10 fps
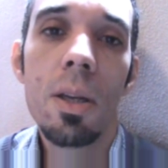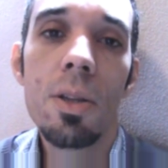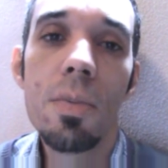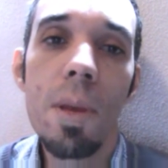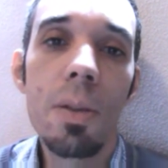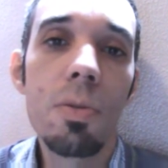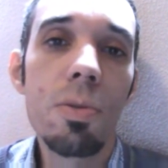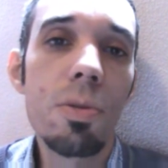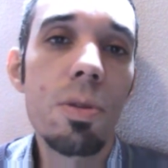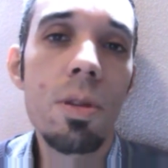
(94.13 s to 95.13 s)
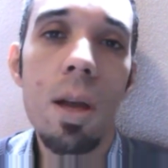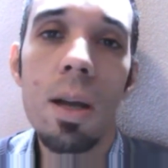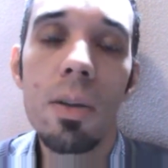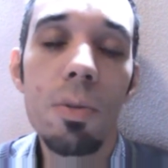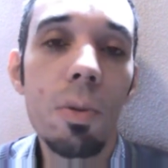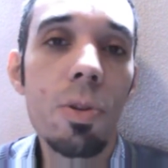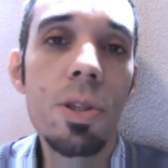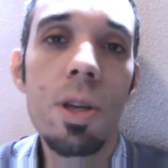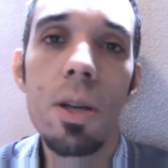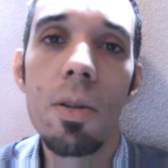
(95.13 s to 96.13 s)
de medos da, do
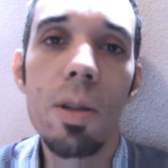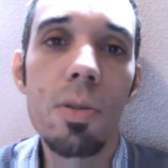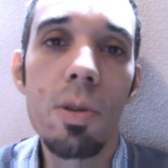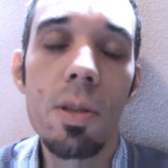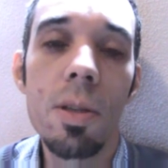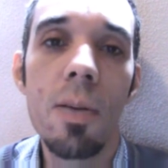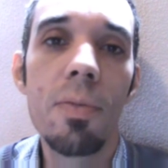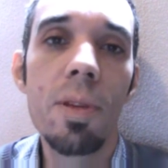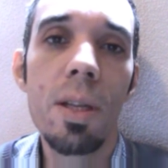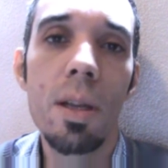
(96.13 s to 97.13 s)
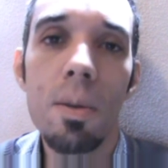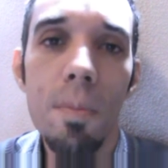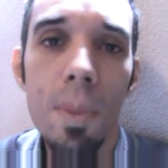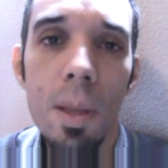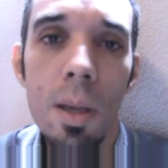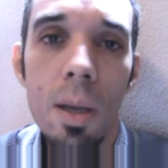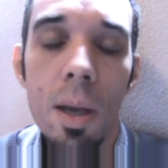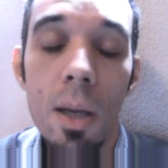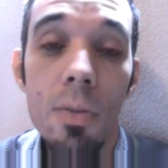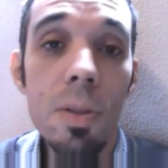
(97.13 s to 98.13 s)
cotidiano, das coisas da vida.
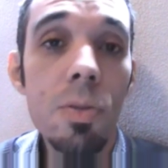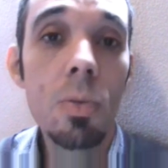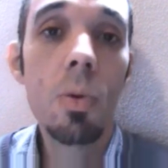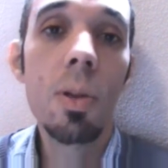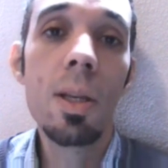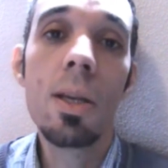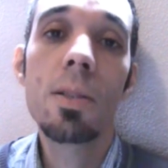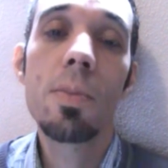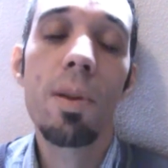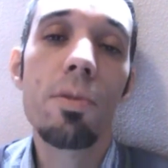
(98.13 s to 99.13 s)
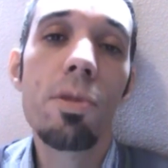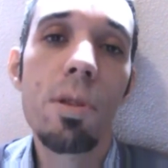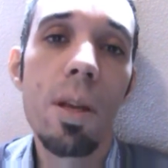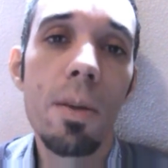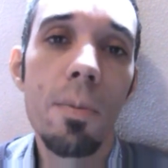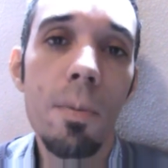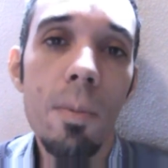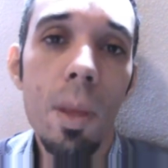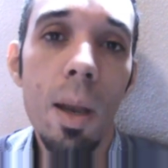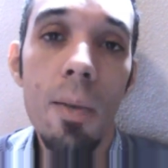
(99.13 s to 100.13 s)
Às vezes o Golias para você
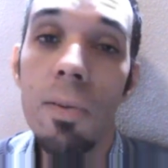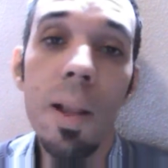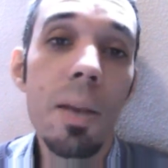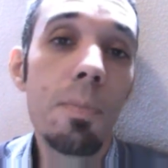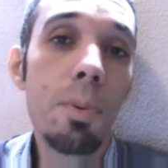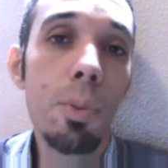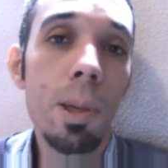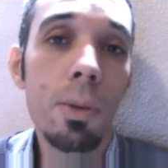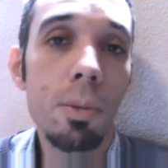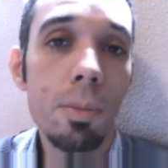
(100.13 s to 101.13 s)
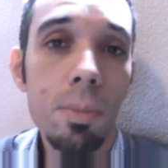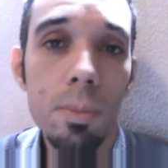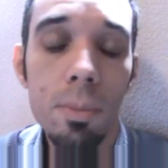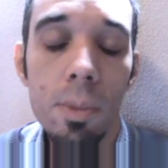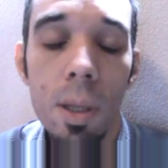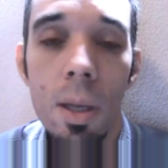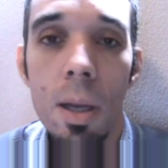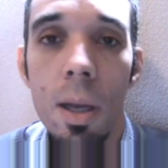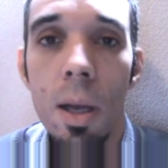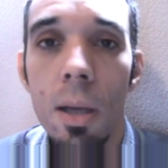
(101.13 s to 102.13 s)
é falar em público.
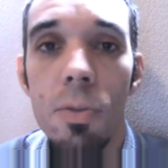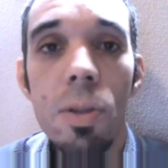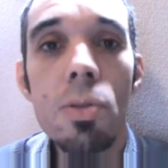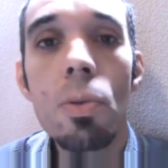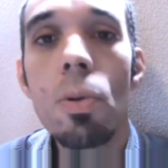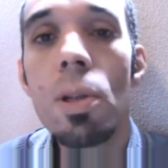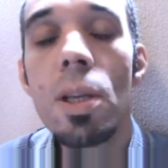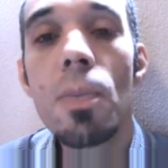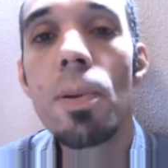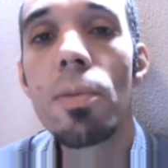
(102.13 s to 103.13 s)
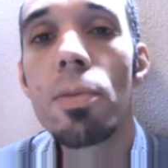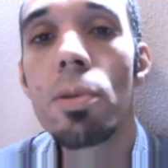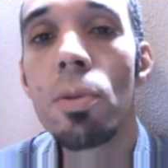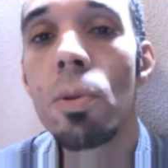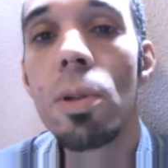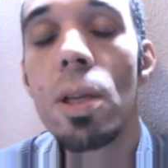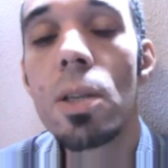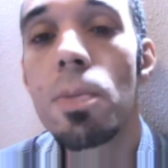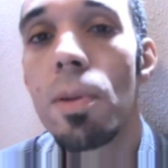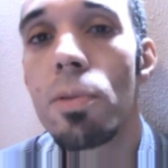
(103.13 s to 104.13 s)
Às vezes o Golias para você, o
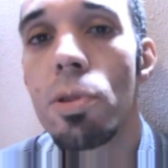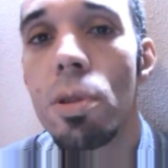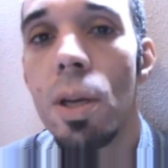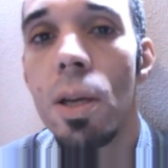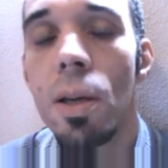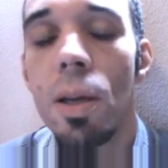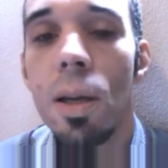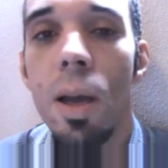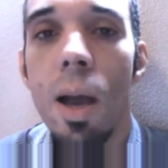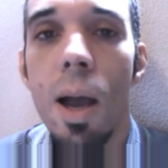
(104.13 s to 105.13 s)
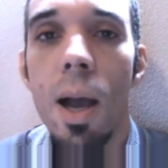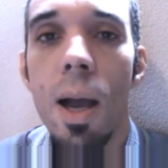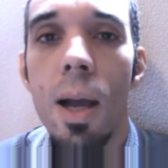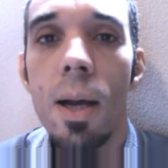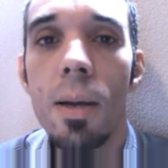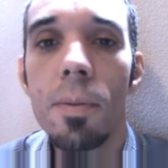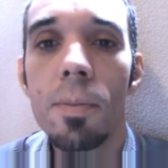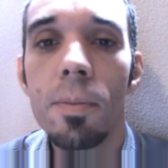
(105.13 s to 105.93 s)
Golias para você é